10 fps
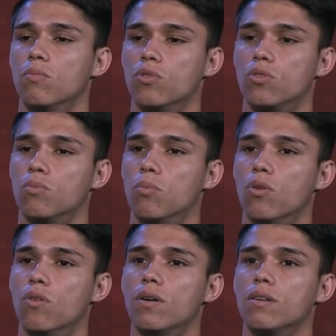Je
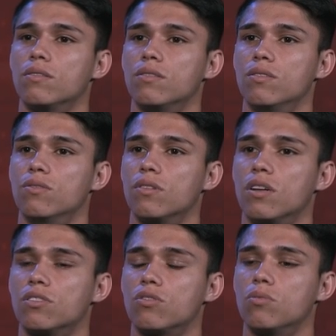suis certain
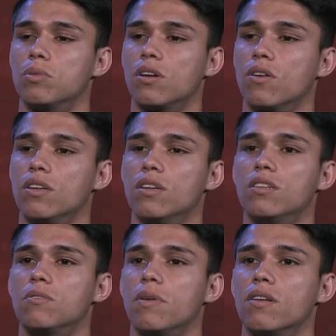qu'on va pouvoir
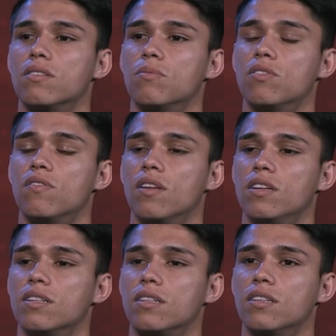bien travailler
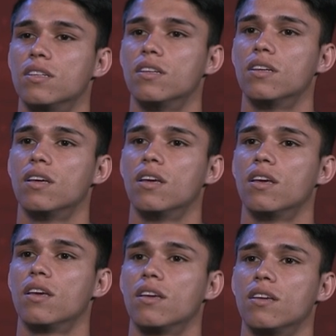dans ce grand club
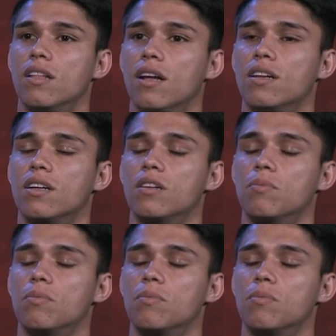qu'est le LOSC.